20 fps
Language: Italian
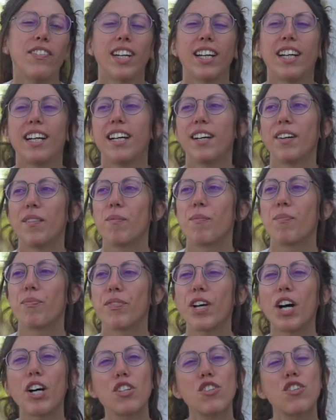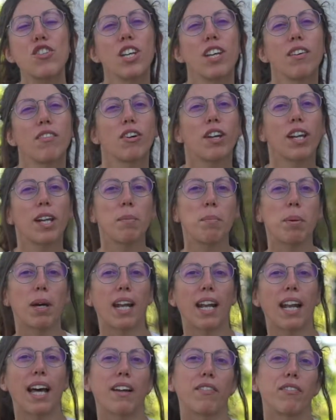Um, oggi vorrei
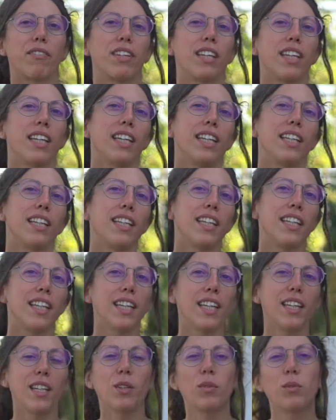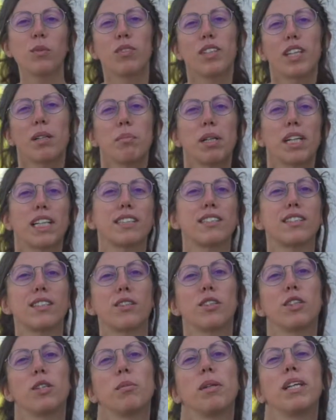parlarvi di un tema che
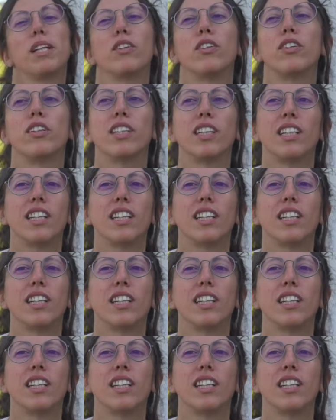secondo me non,